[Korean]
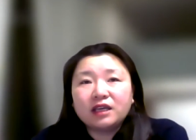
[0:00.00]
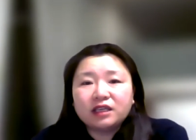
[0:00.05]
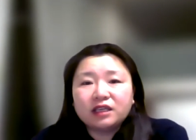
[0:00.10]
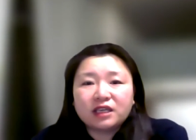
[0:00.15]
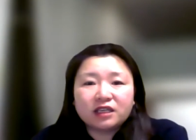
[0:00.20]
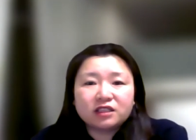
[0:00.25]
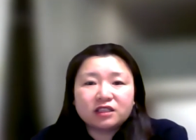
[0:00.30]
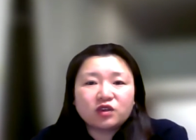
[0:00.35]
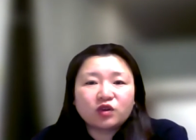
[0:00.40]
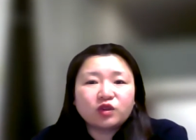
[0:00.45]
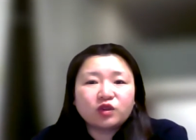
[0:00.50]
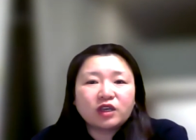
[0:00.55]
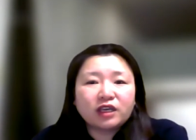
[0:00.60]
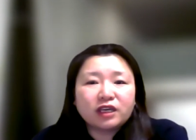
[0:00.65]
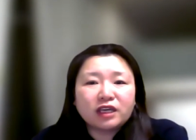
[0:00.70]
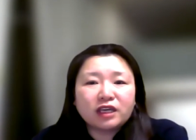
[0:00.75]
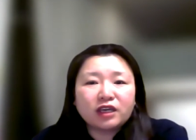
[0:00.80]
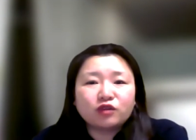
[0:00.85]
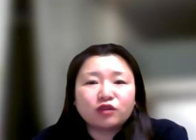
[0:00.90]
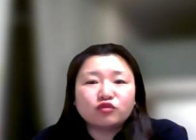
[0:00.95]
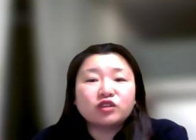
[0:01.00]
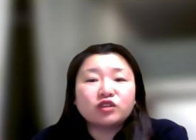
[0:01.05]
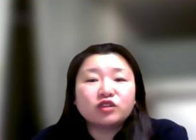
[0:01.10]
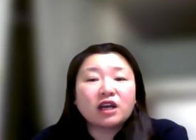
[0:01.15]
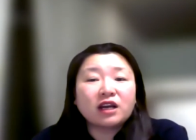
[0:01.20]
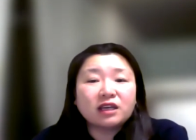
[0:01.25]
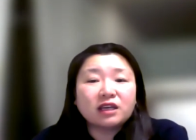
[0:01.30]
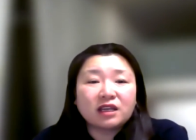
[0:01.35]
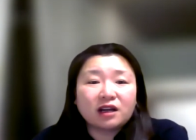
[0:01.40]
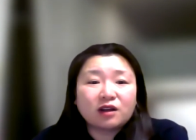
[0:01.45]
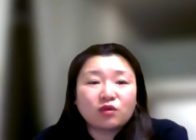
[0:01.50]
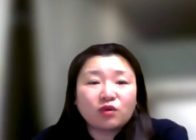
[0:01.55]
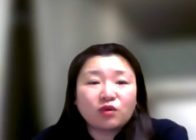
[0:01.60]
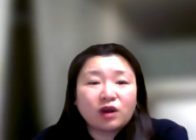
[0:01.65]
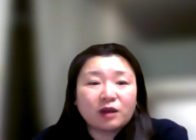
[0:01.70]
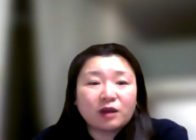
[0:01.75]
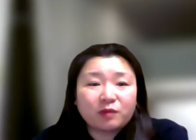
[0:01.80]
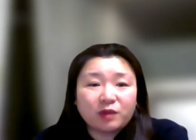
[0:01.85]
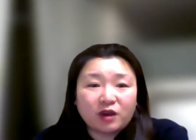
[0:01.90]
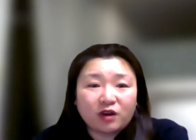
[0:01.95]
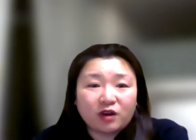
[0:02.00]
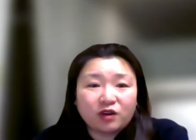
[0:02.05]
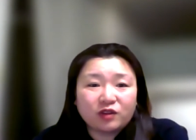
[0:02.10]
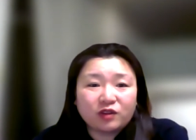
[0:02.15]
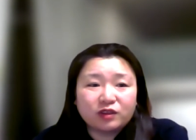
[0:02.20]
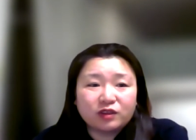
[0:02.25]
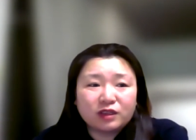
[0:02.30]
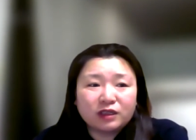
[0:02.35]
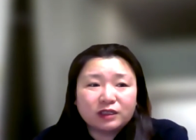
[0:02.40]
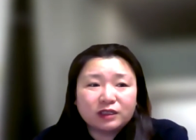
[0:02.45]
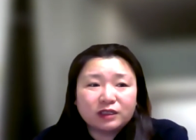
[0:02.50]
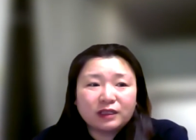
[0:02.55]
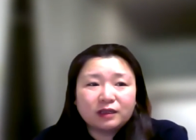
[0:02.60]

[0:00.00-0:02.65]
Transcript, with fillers: 예전에 우상이라고 하면